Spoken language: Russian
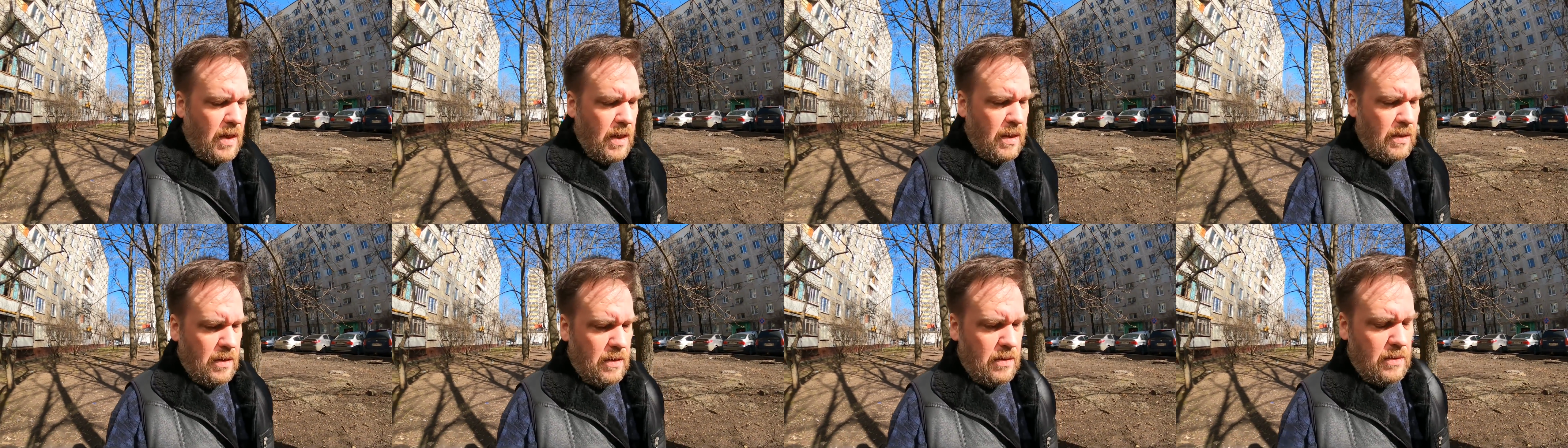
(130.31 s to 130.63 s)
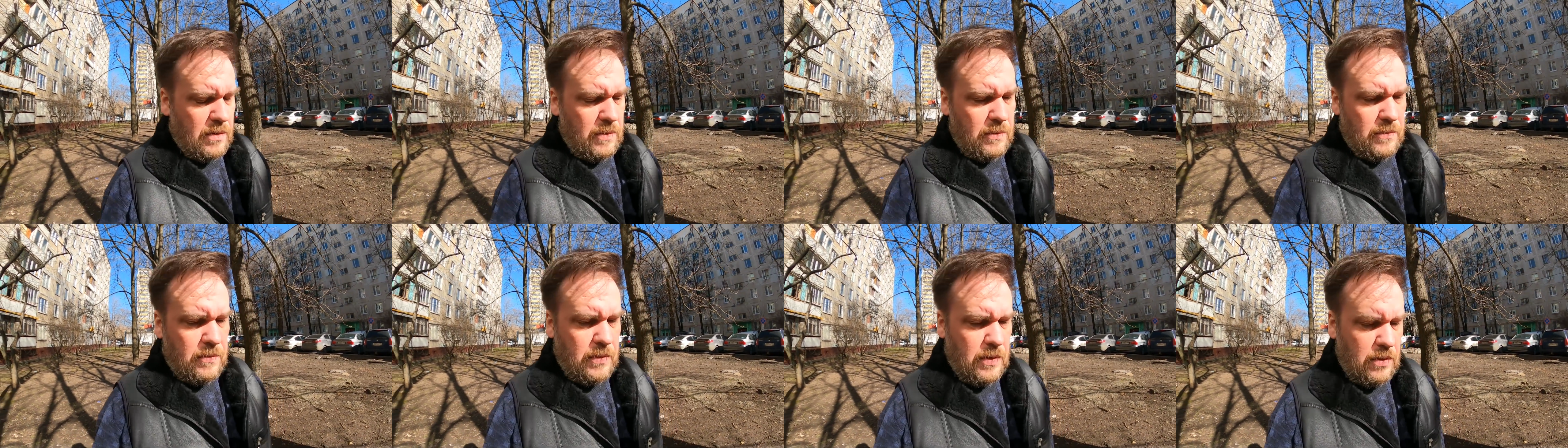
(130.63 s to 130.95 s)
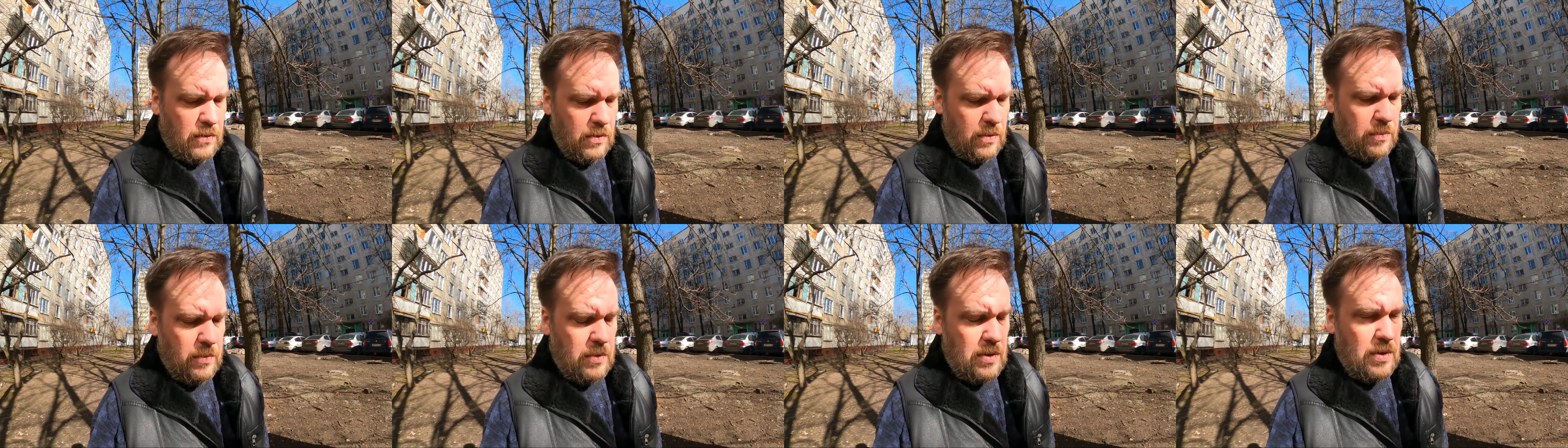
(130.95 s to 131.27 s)
а, в
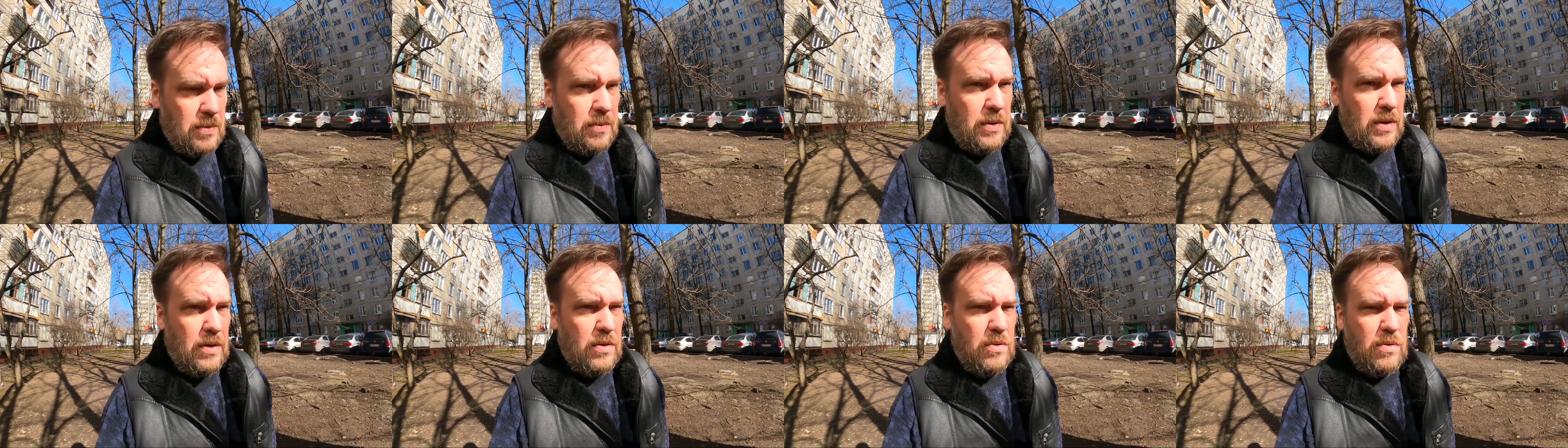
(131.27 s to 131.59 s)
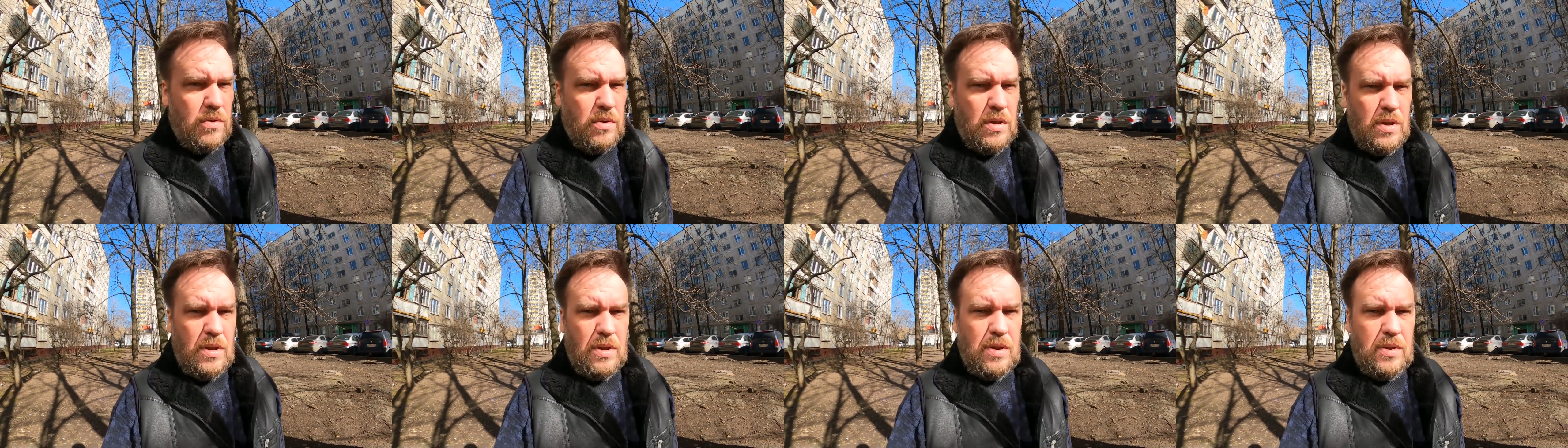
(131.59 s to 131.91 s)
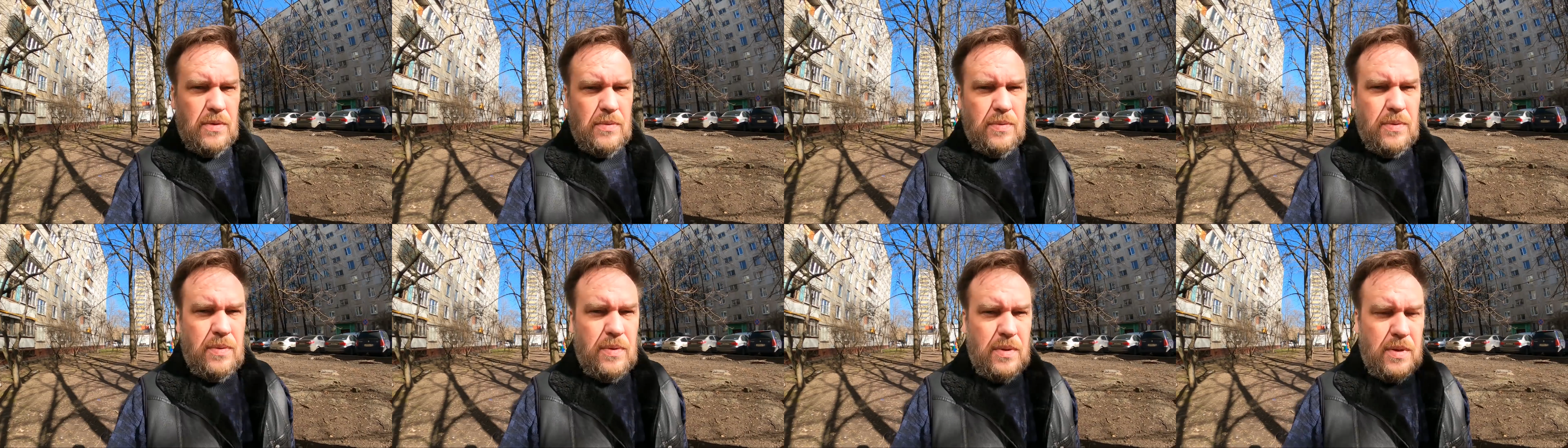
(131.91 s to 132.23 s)
одном из своих
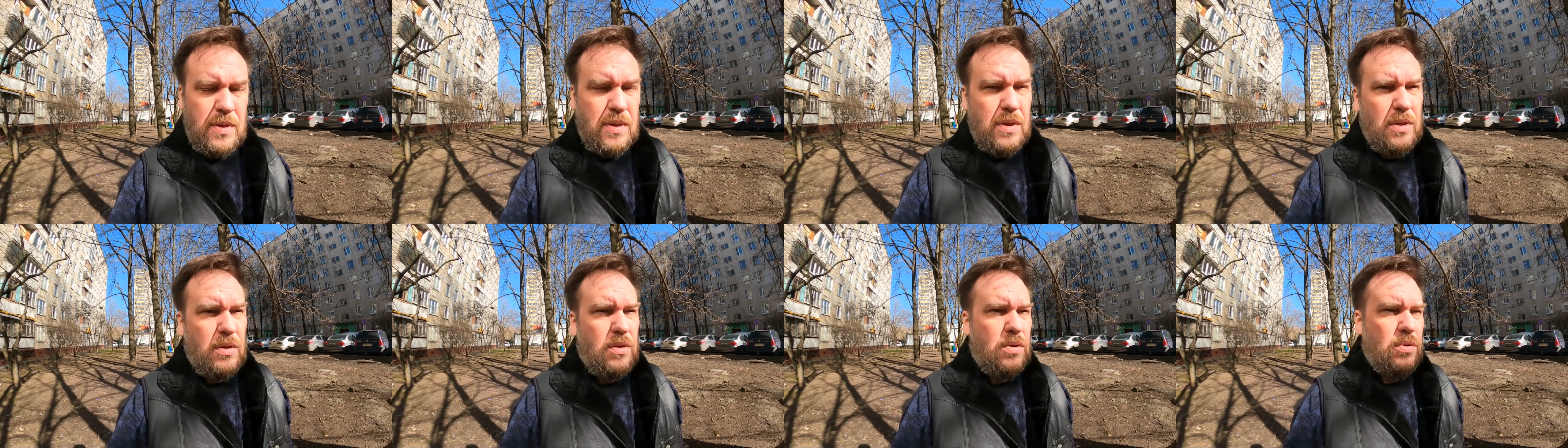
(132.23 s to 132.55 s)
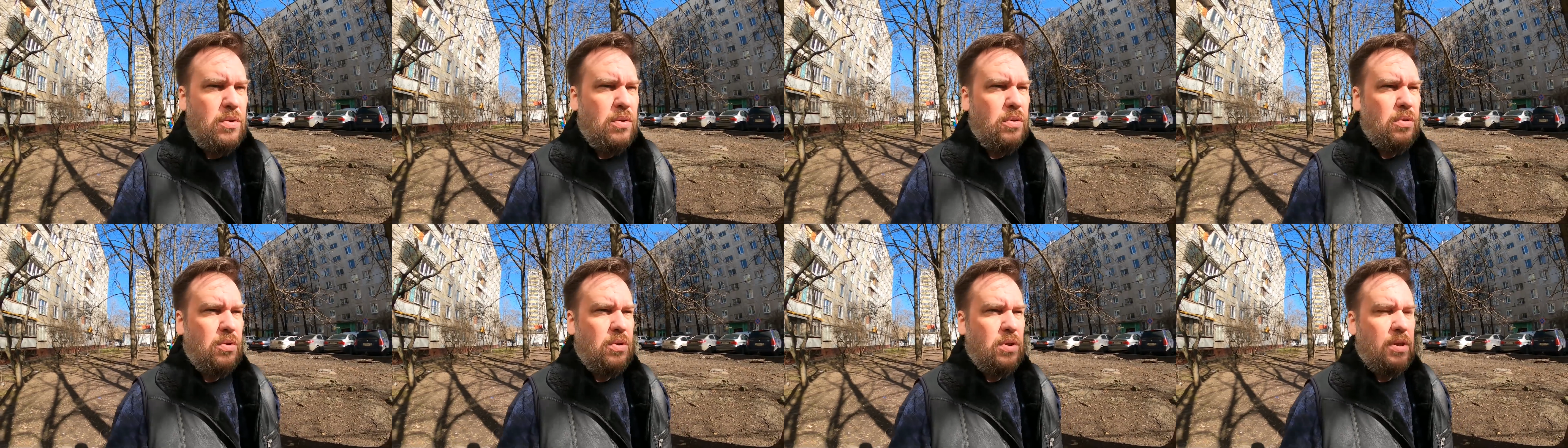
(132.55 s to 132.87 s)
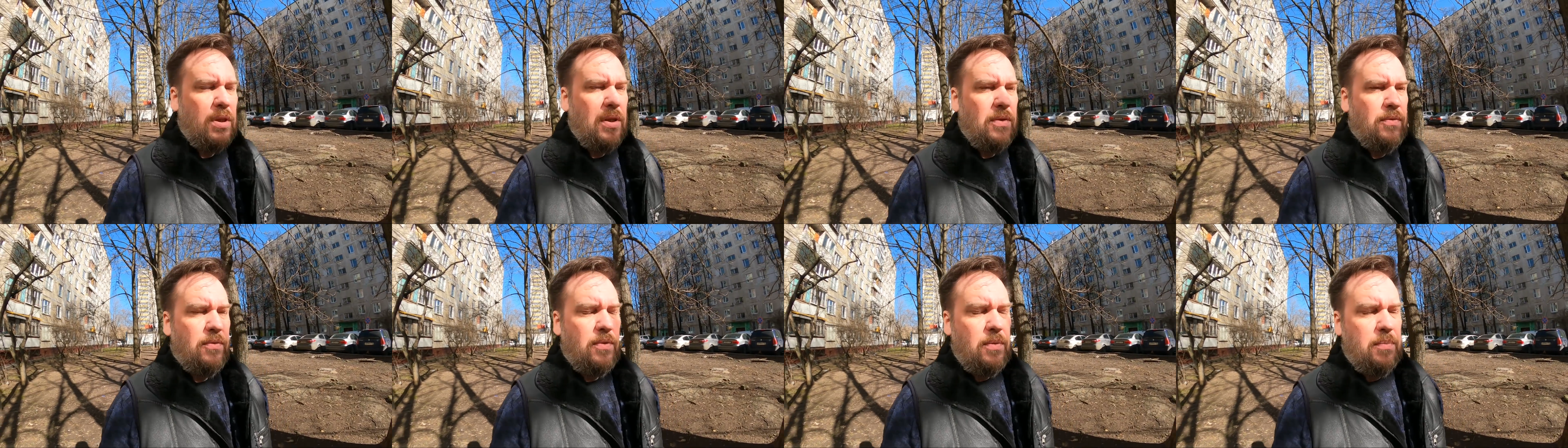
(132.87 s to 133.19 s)
сюжетов, ссылочку тоже
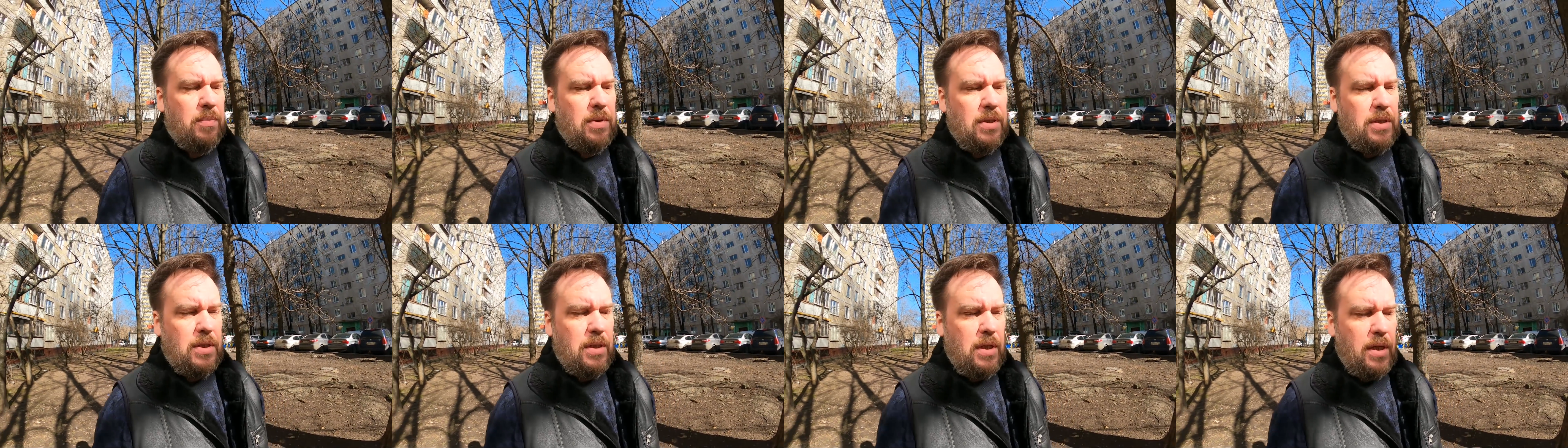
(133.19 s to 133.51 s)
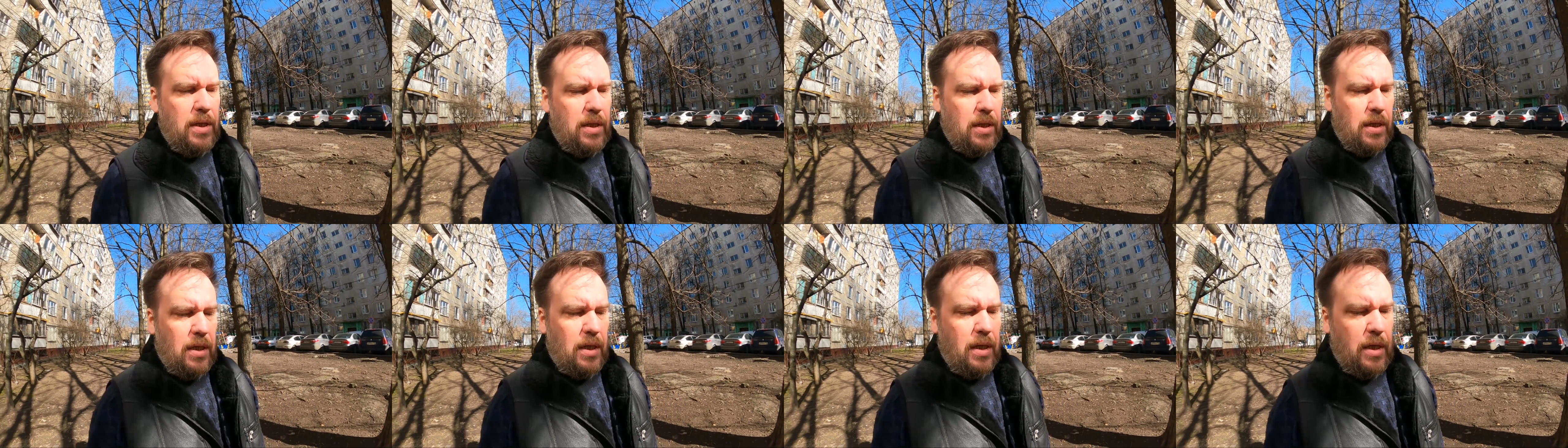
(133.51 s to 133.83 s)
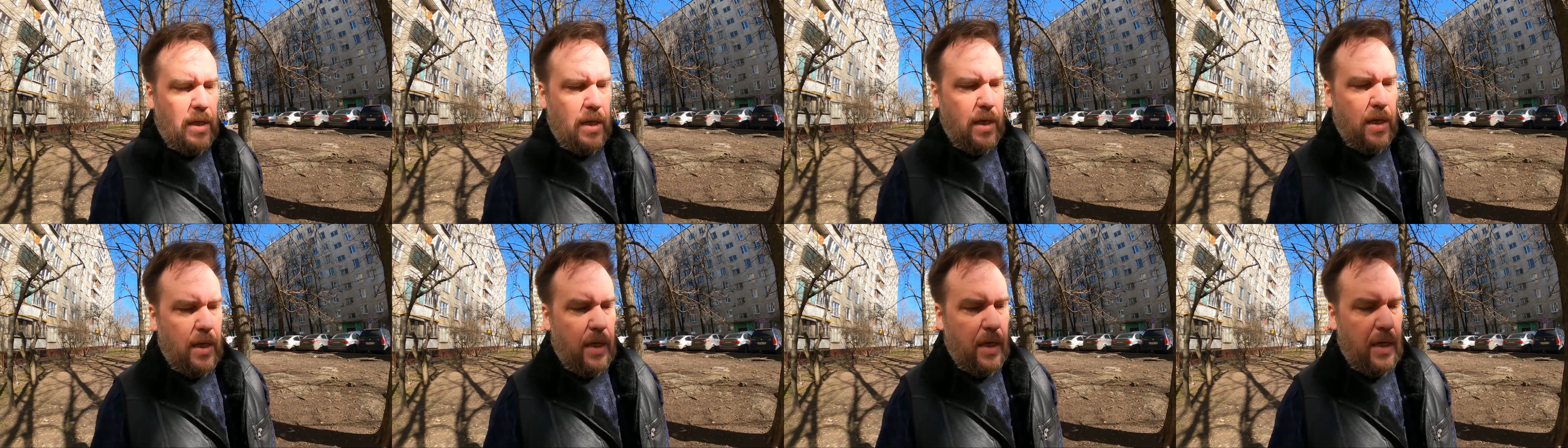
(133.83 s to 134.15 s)
дам в описании.